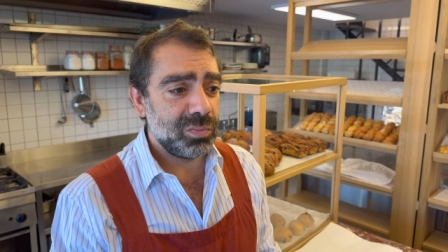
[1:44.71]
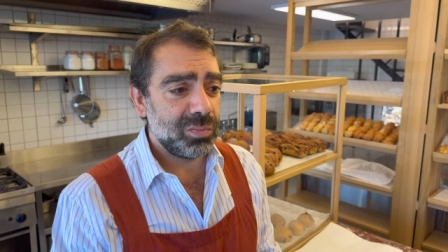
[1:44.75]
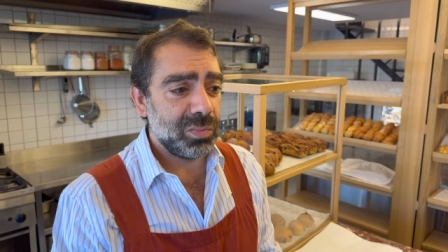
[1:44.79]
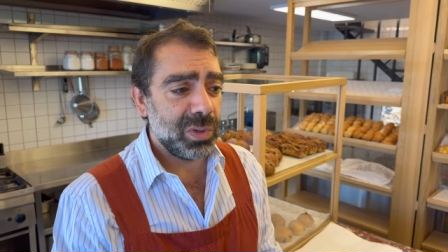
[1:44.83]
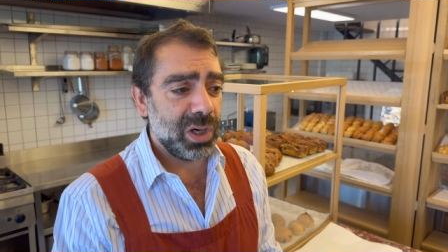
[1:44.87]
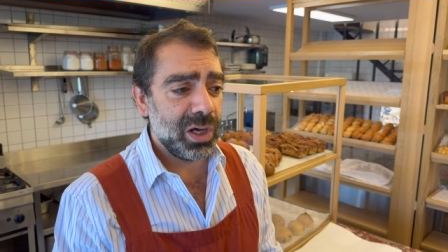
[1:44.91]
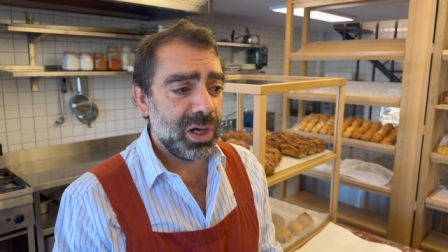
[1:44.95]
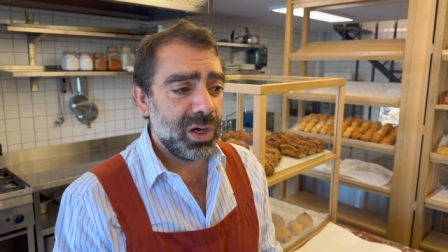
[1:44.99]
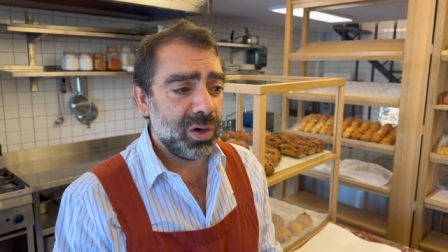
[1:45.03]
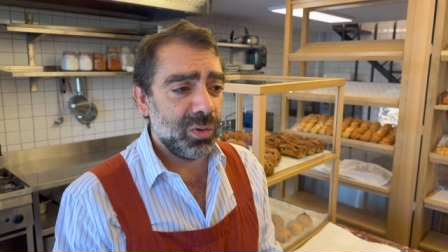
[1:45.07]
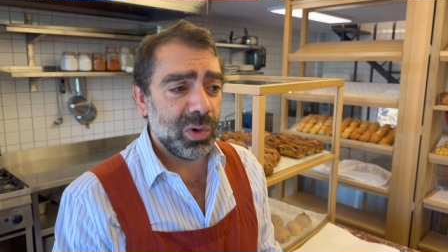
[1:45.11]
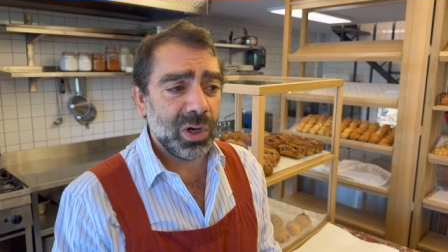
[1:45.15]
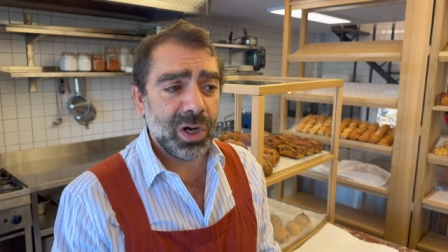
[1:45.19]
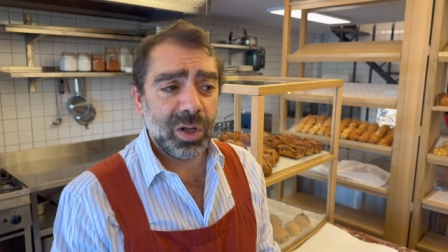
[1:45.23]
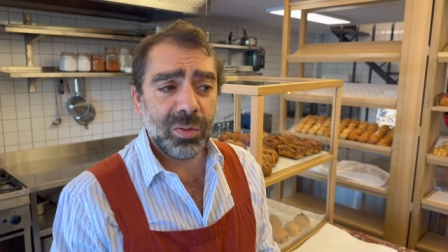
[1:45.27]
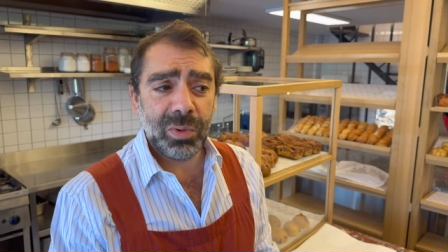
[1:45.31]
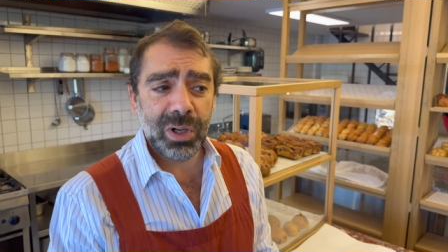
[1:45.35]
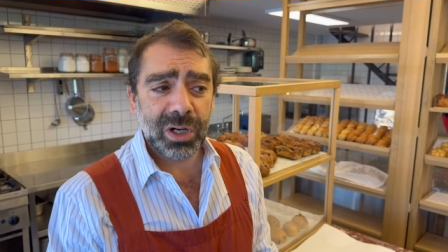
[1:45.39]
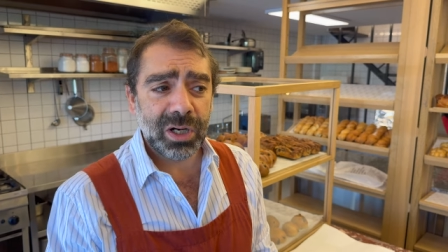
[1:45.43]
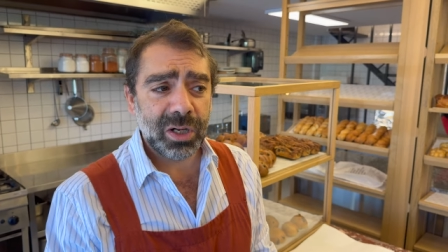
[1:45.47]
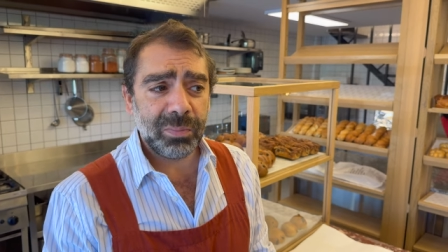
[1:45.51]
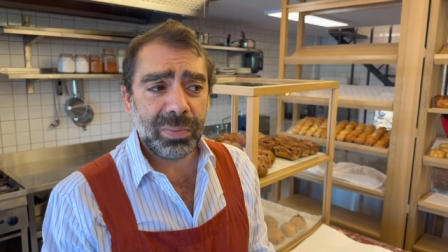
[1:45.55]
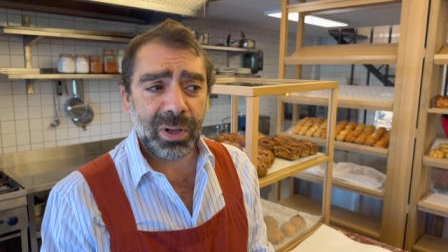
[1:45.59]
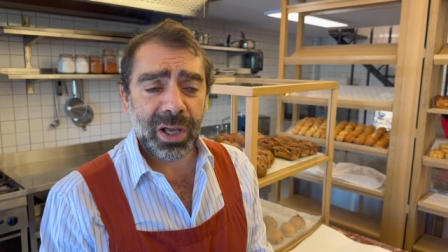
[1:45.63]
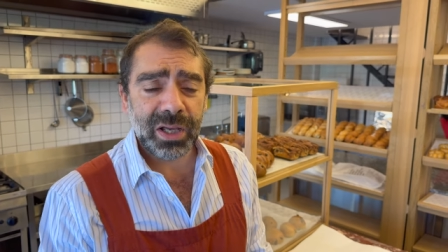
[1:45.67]
ما ولا
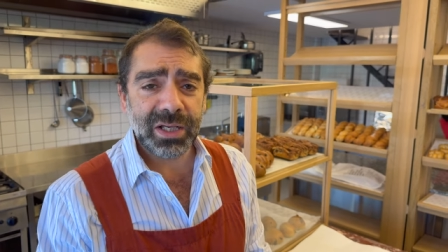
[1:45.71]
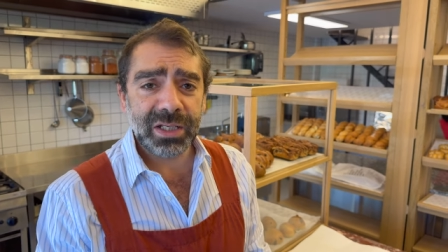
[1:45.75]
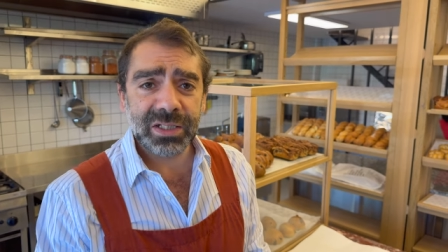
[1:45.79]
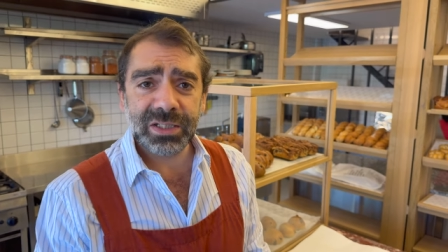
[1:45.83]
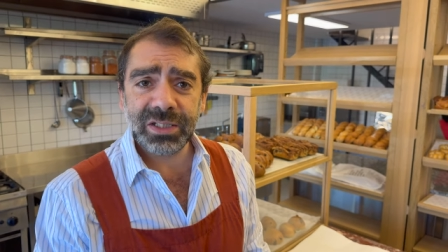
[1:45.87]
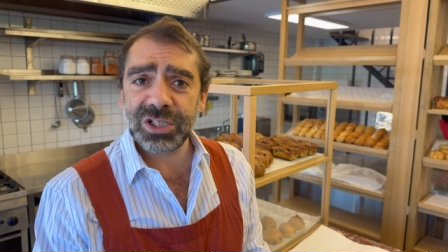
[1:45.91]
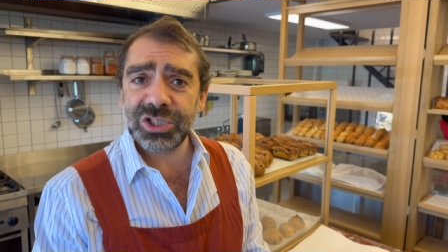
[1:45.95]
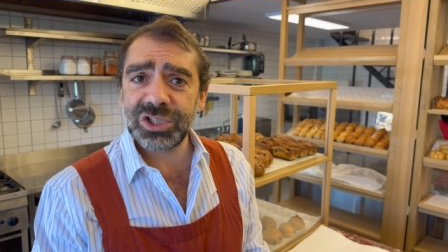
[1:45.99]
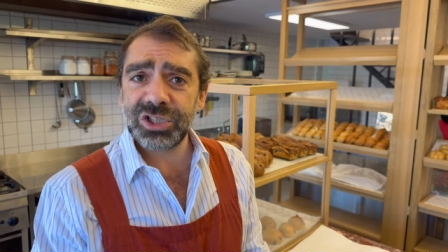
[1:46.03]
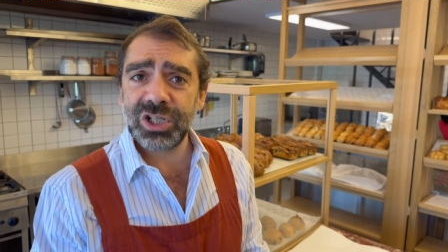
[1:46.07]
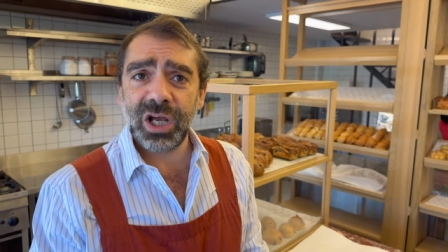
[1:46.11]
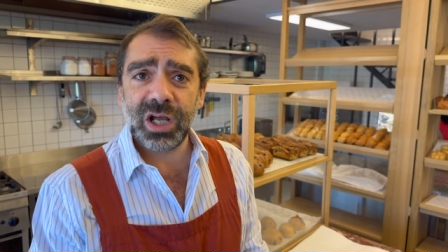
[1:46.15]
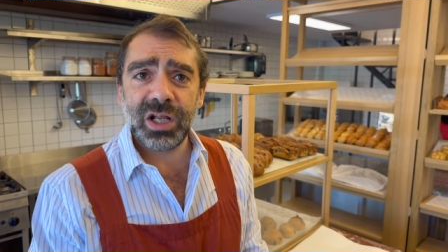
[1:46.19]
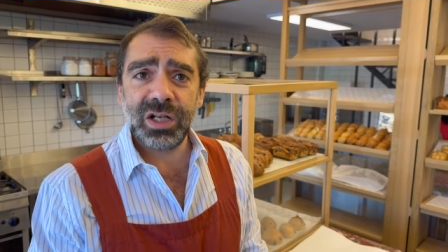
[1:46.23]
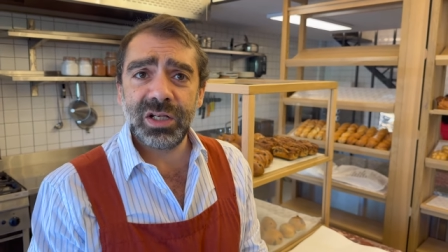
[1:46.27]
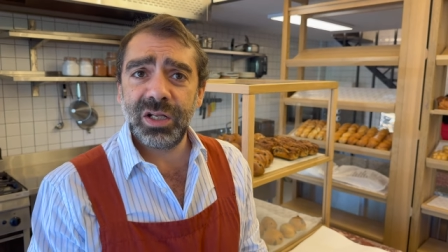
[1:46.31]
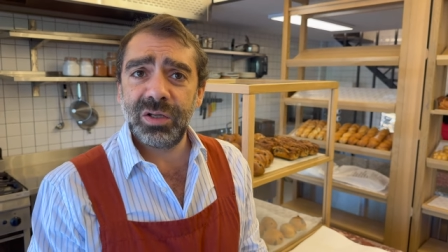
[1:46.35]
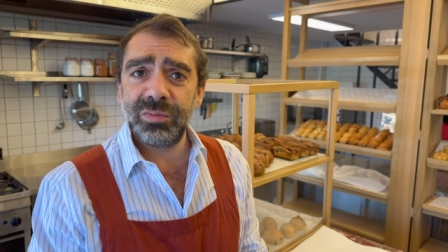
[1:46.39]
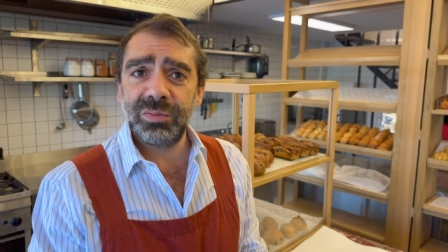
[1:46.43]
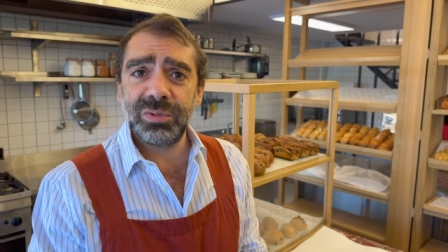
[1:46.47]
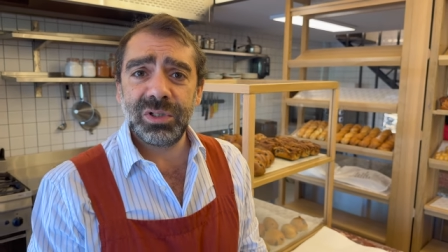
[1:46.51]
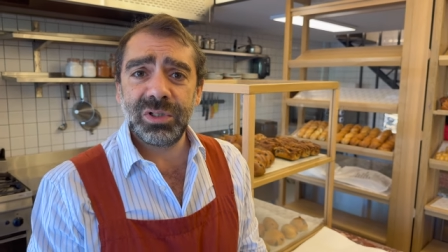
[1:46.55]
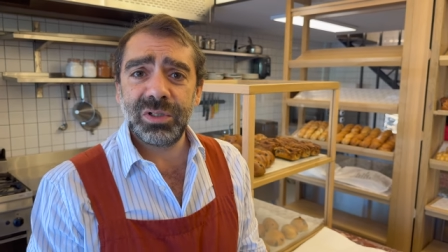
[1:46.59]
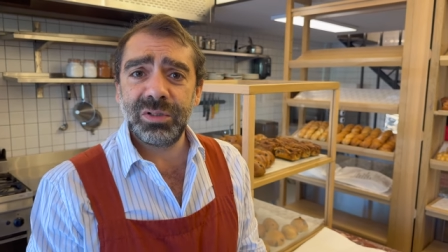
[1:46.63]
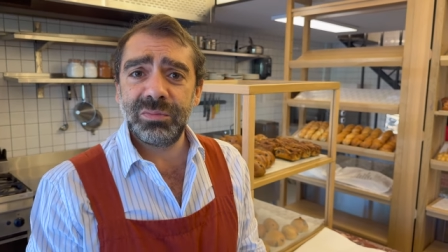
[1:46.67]
مرة بحياتنا
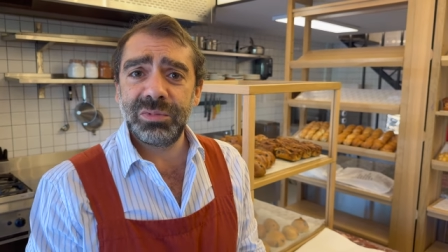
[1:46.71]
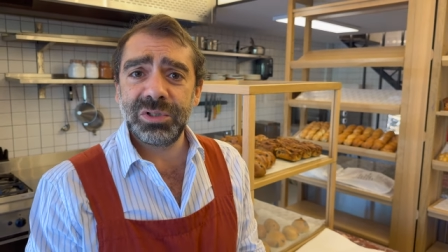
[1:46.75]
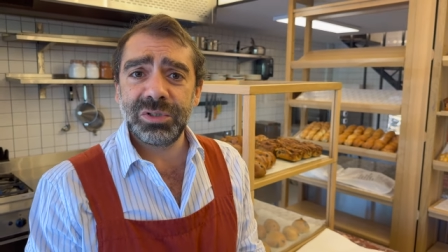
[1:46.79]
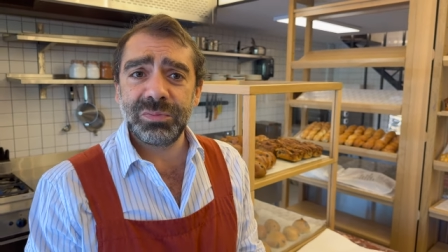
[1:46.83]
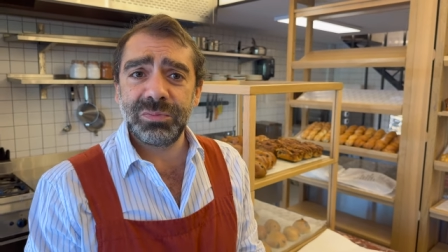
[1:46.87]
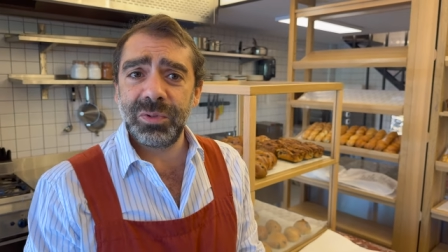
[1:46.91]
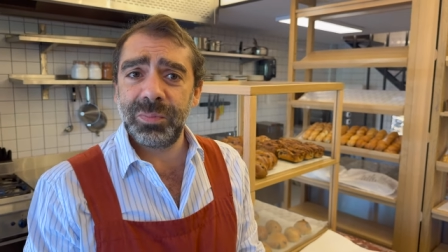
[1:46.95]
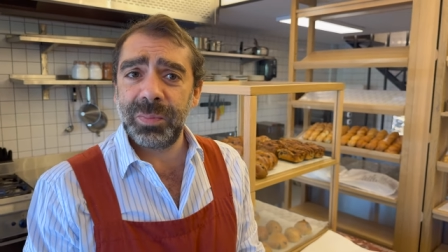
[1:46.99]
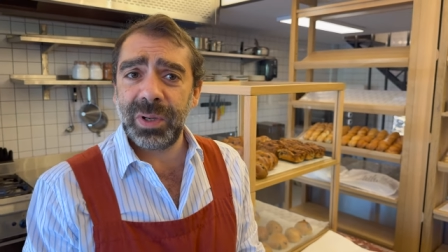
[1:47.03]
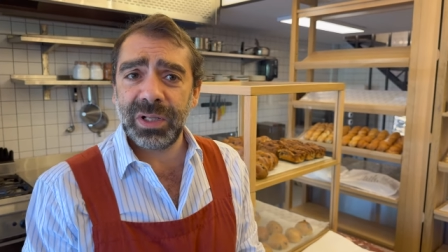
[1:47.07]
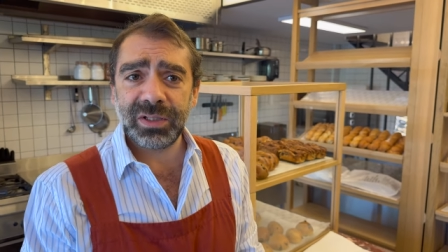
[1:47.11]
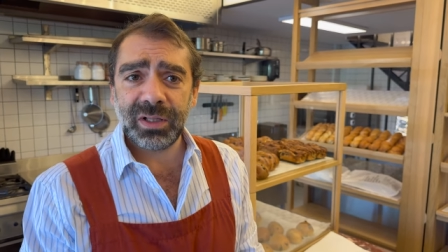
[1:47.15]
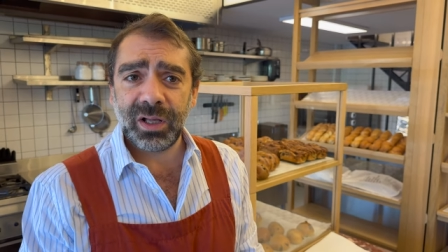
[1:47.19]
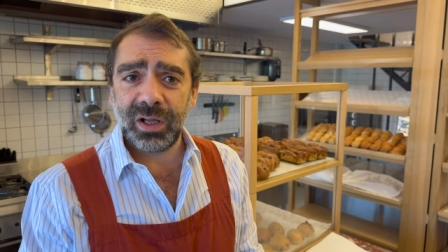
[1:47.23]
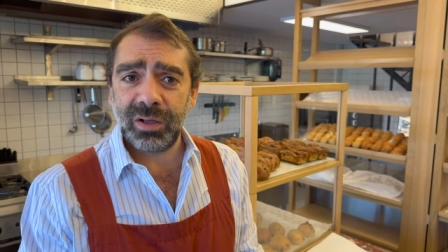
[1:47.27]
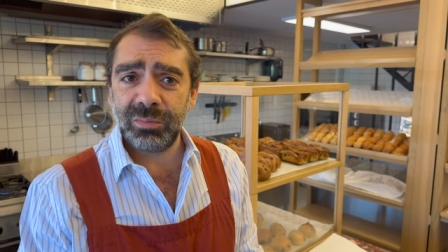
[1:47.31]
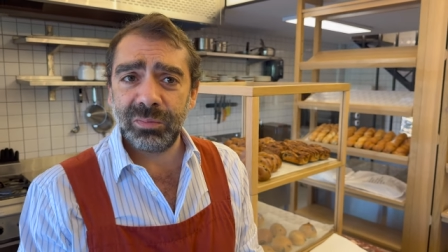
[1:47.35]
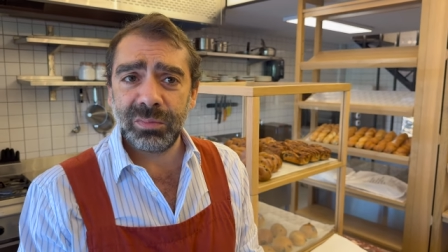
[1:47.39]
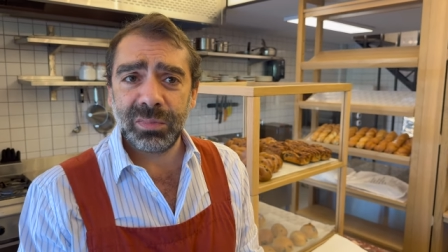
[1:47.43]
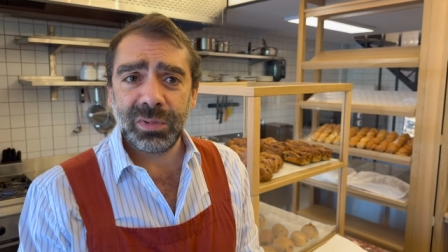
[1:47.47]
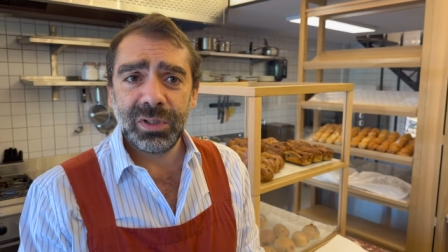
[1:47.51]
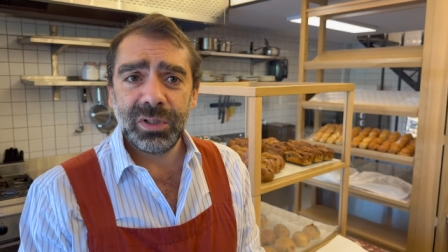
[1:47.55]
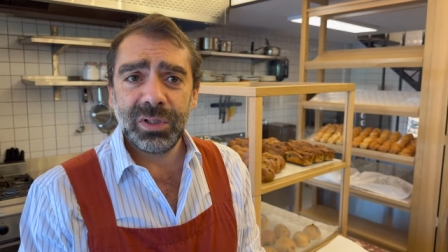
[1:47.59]
اشتغلنا بمطعم